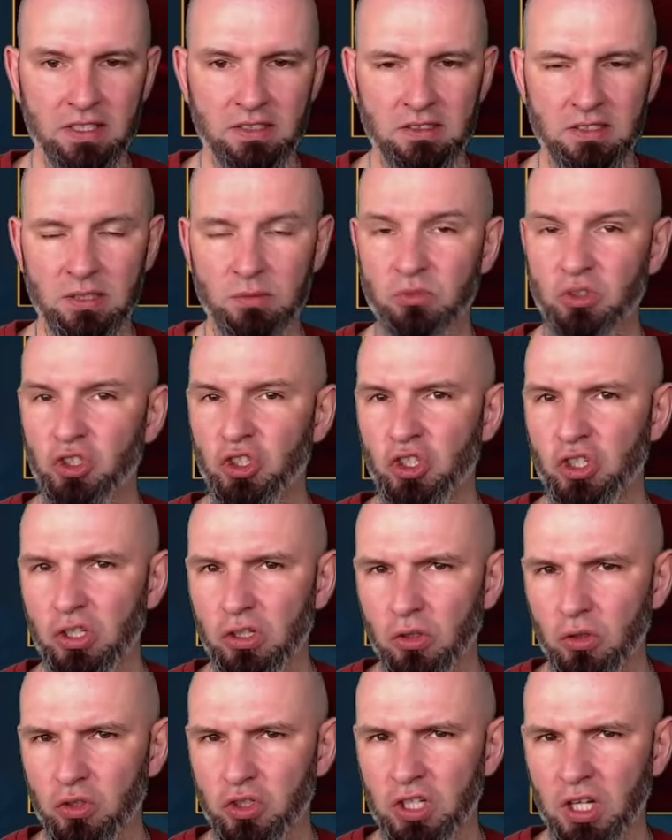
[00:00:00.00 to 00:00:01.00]
z tym, trzy,
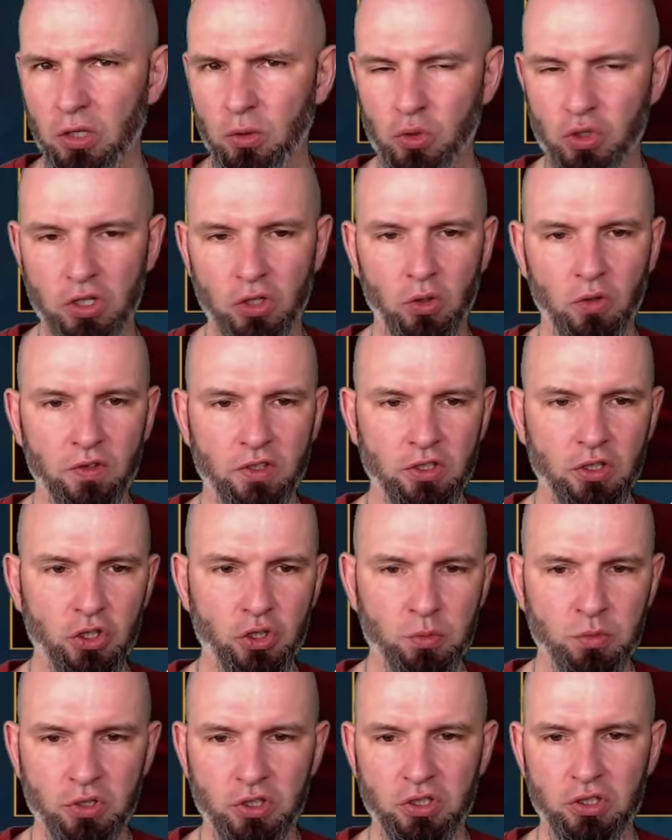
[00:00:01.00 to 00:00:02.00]
o trzech już się
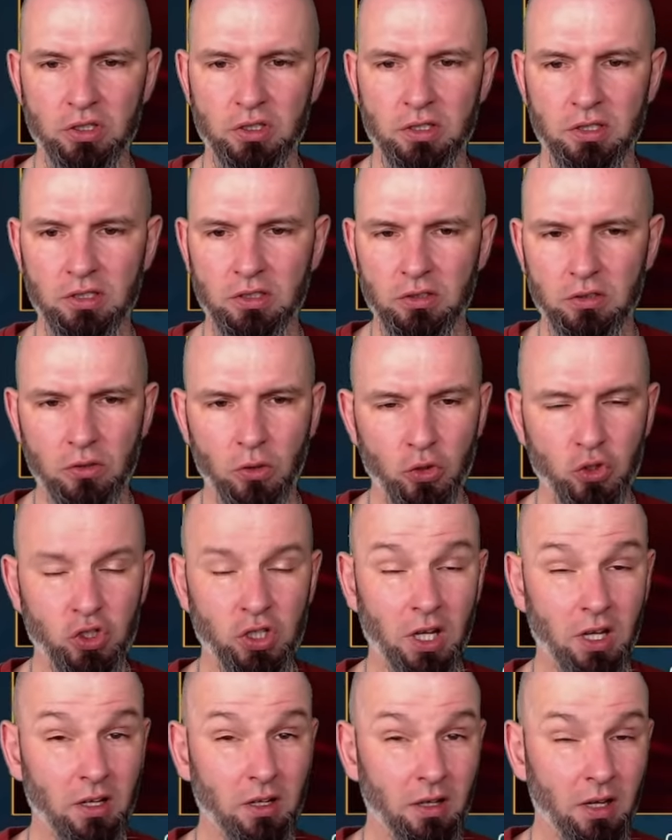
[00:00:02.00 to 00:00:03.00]
dowiedzieliśmy, trzy, o
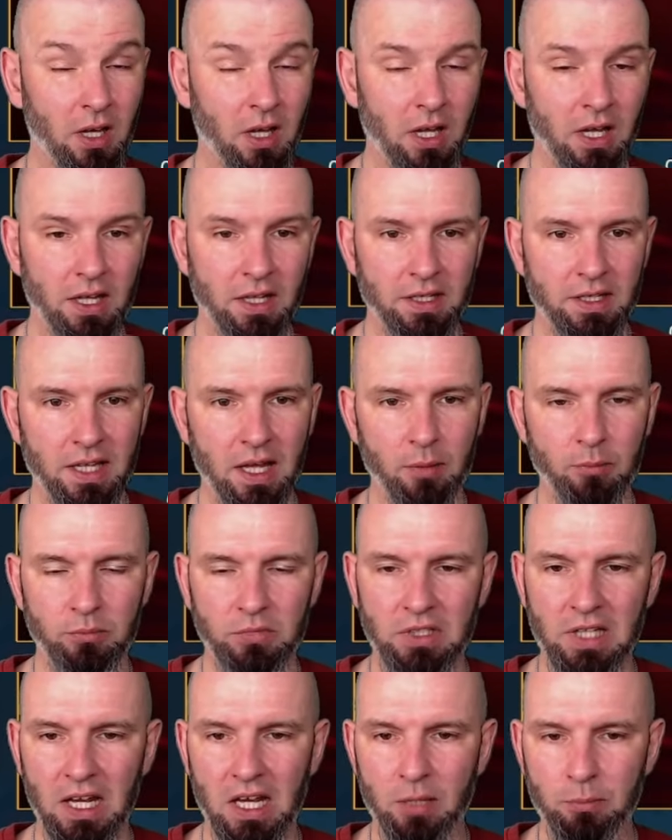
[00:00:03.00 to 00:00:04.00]
trzech nam
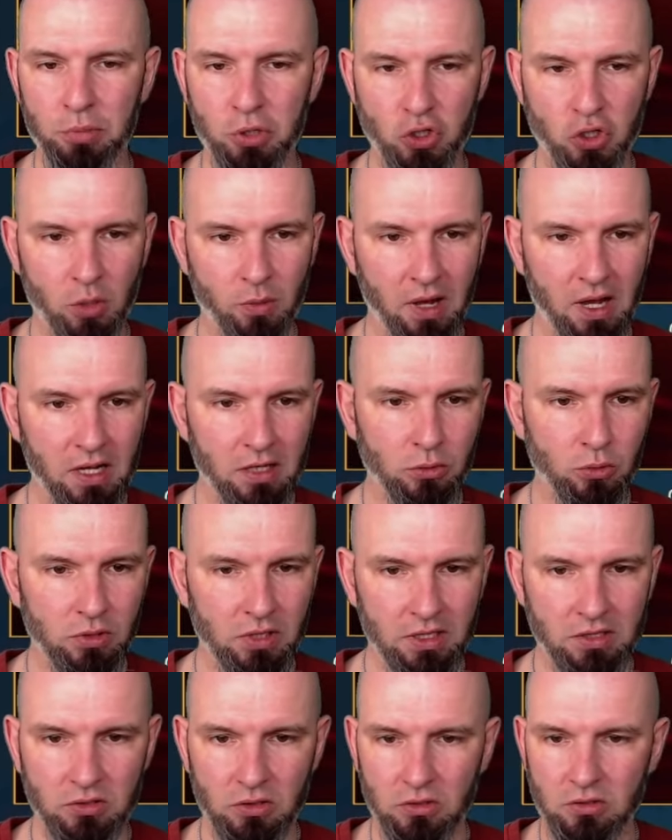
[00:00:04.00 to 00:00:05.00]
dalej piszą, ale
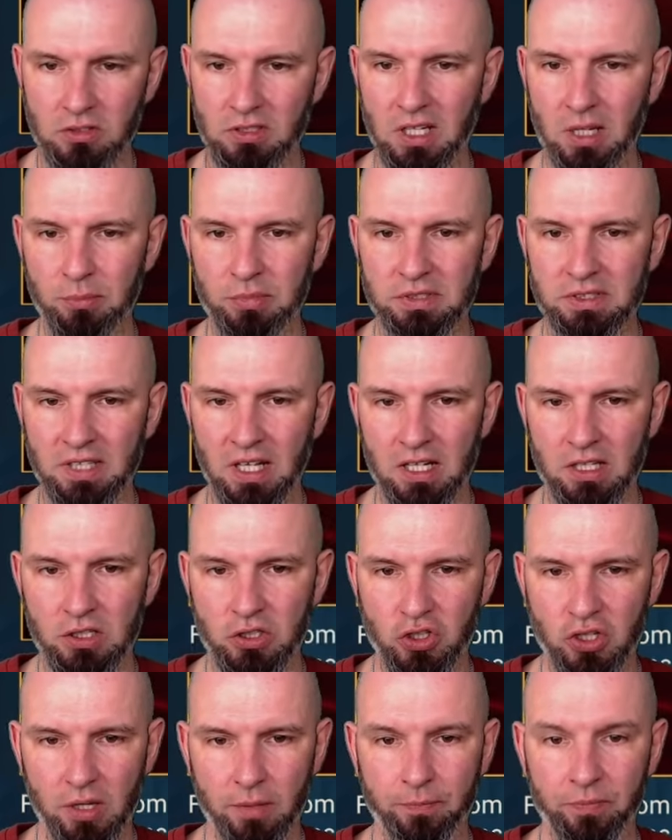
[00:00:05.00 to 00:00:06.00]
tutaj to, co napisali,
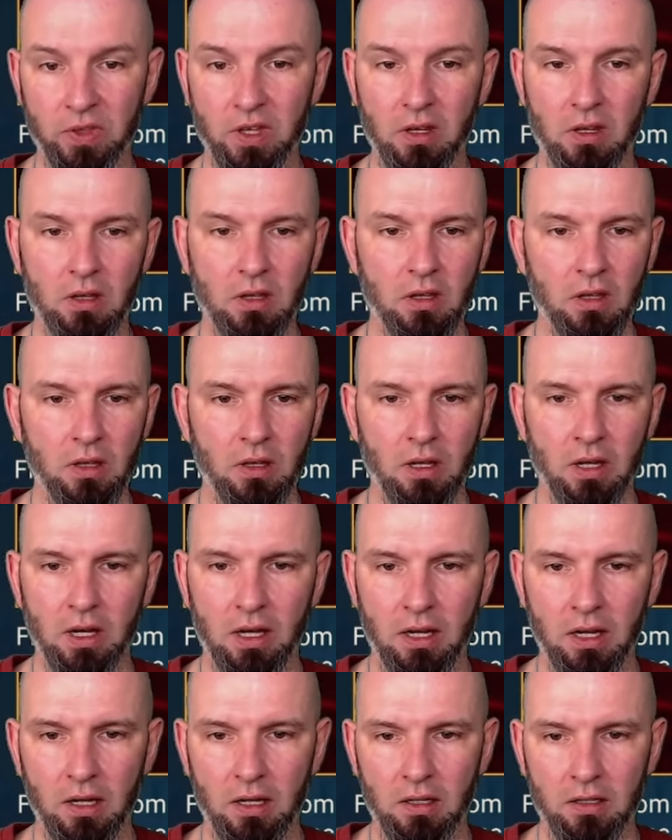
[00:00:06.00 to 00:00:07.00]
że
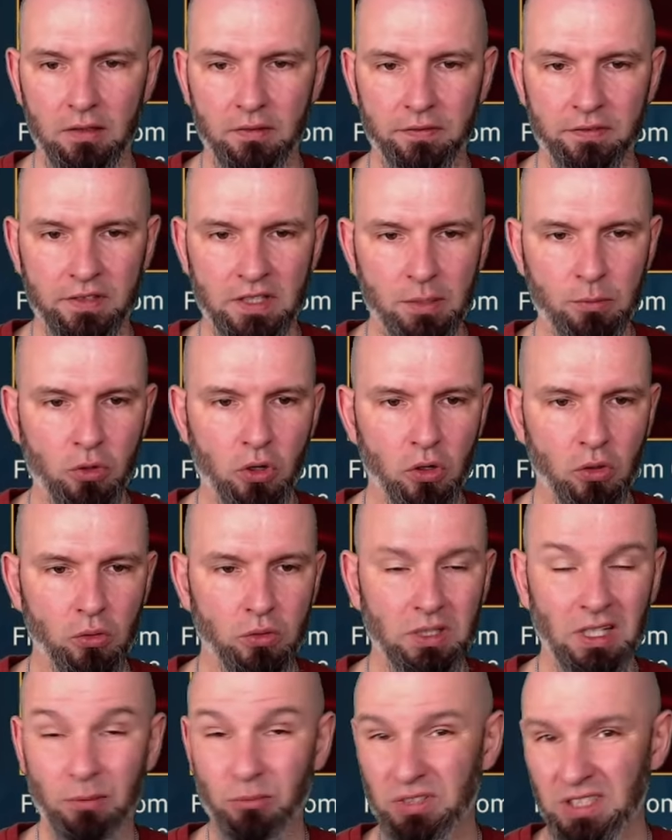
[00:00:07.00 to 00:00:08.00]
e, w tym roku,
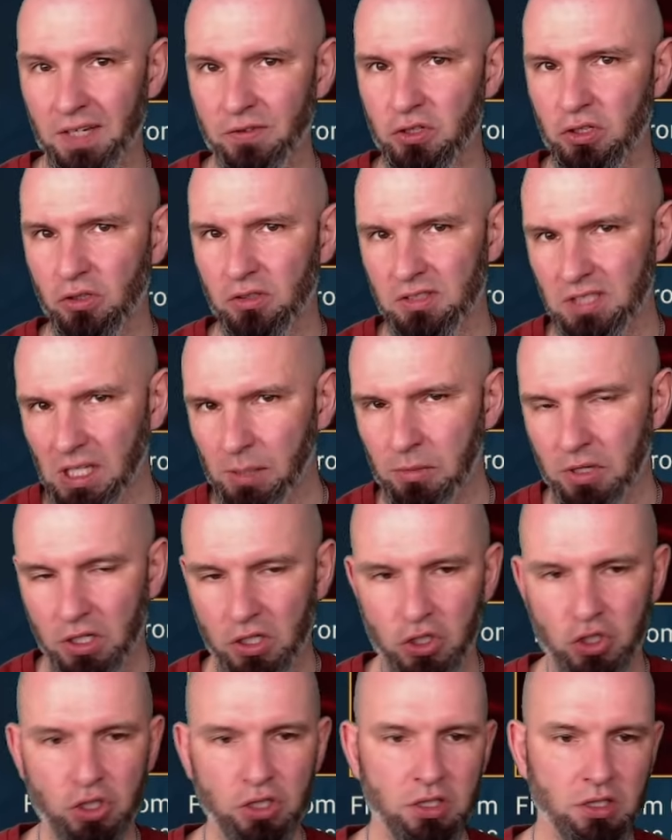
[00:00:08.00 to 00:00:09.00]
tak, bo zawsze dostajemy
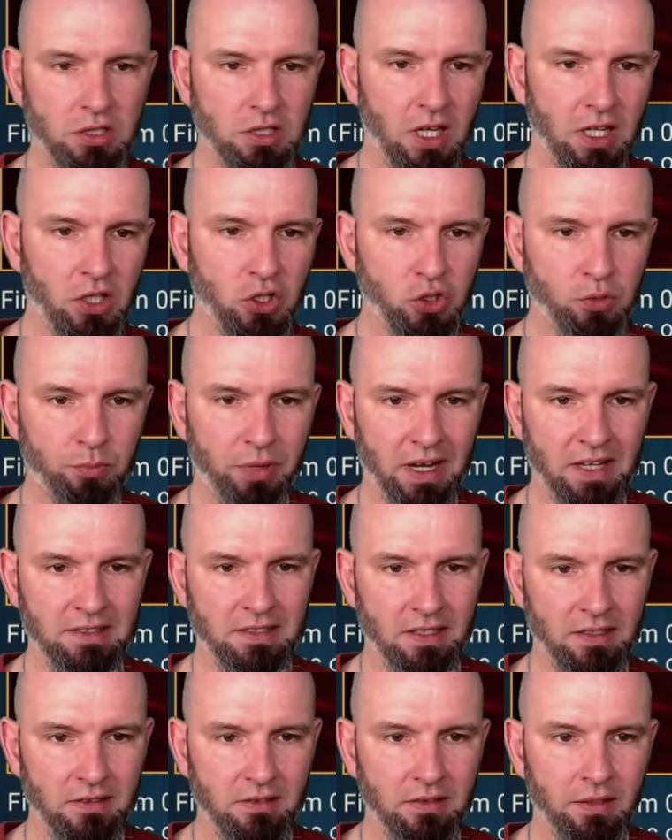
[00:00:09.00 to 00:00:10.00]
jakiś, jakiś
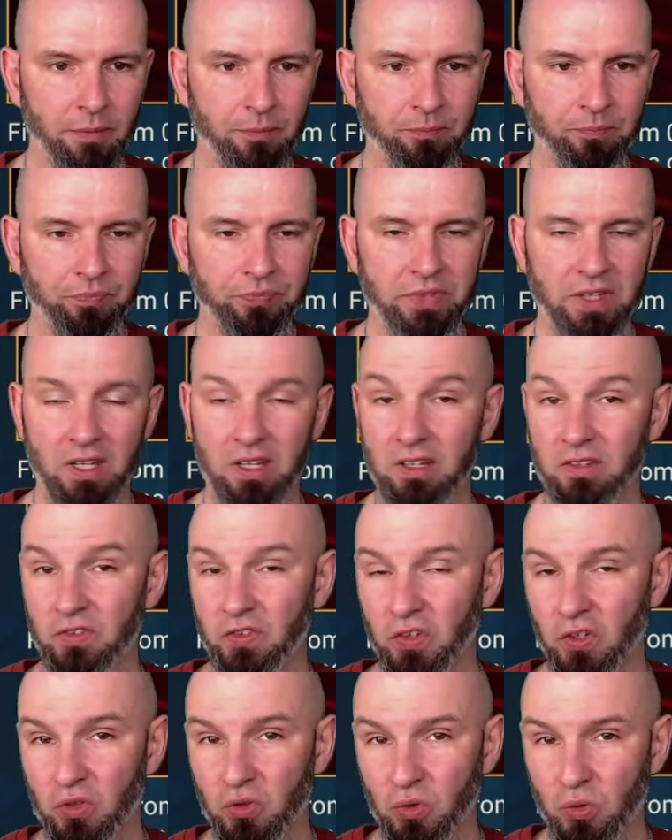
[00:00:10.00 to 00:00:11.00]
prezent w
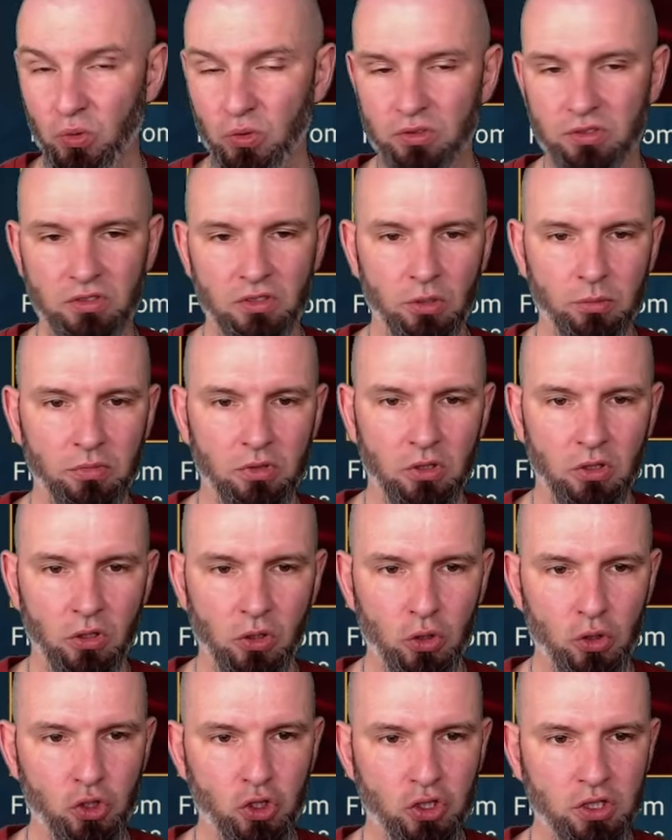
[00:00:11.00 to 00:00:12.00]
związku z tą
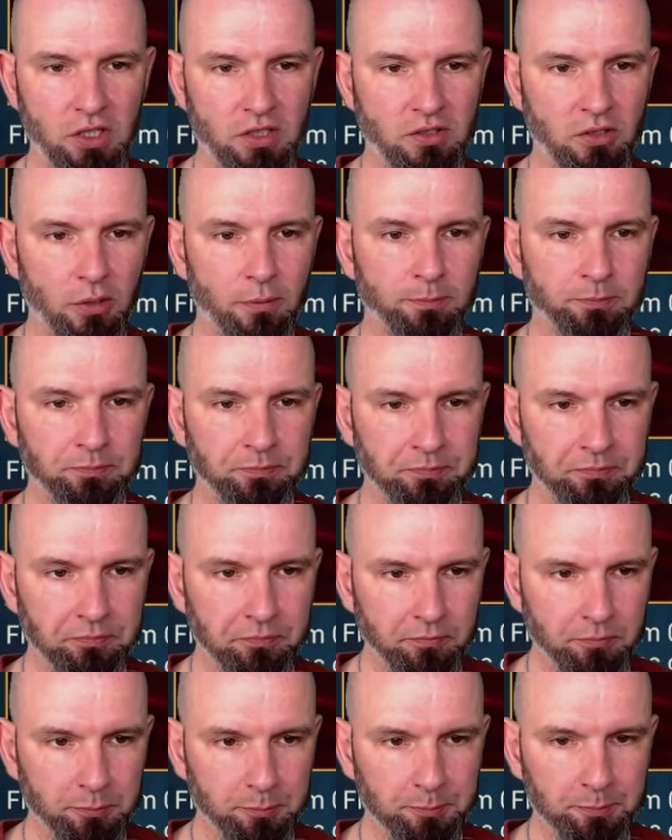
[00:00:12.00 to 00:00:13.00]
rocznicą
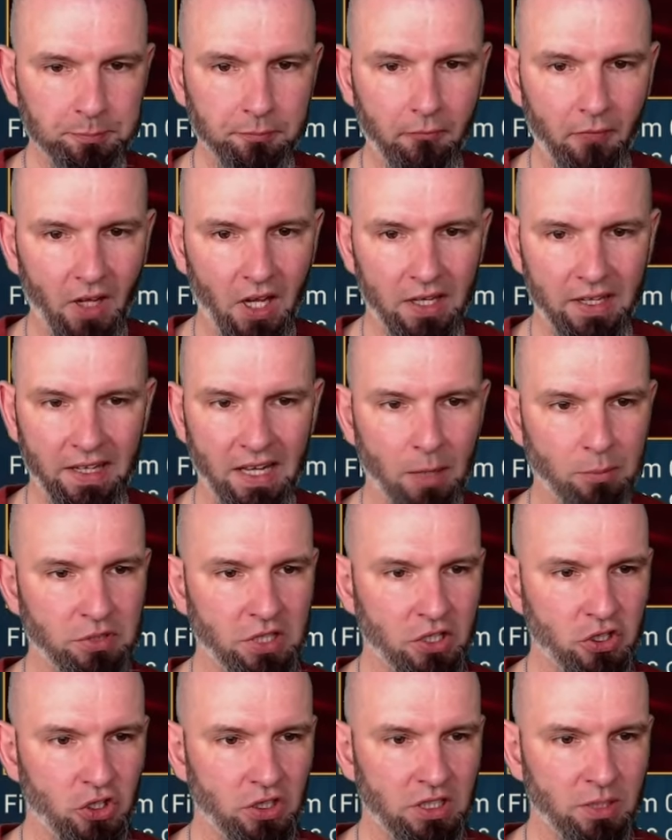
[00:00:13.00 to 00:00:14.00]
i
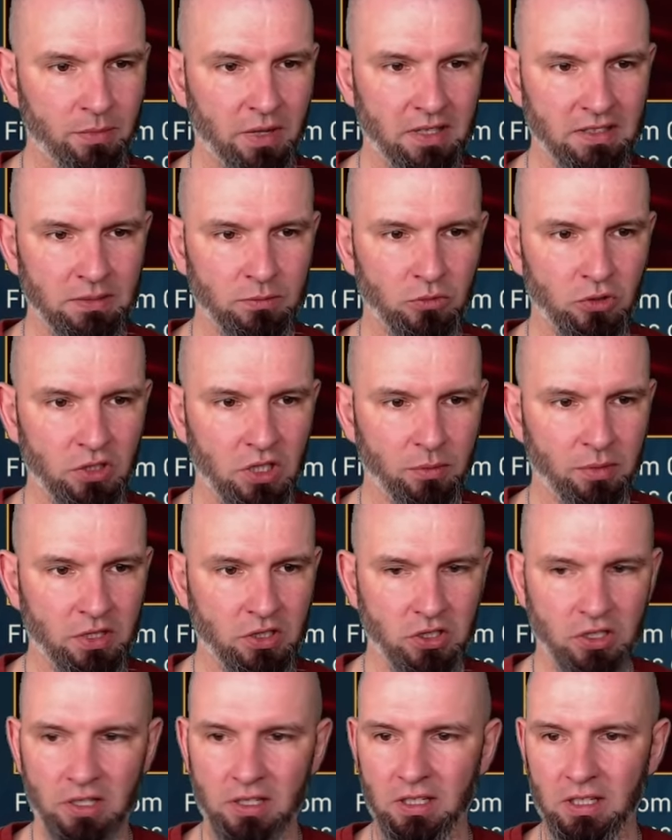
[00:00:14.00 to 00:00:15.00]
napisali, że tym razem to nie
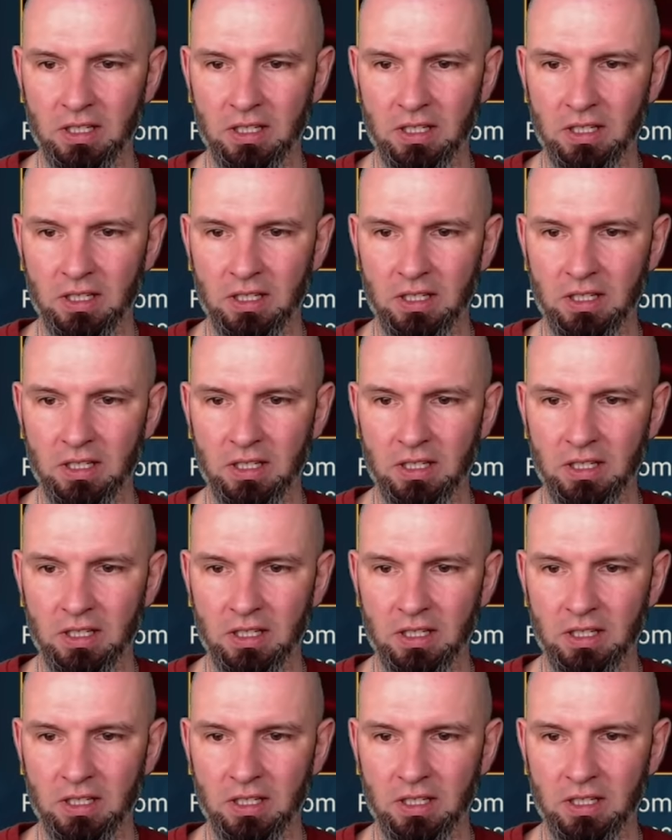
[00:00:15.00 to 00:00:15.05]
będzie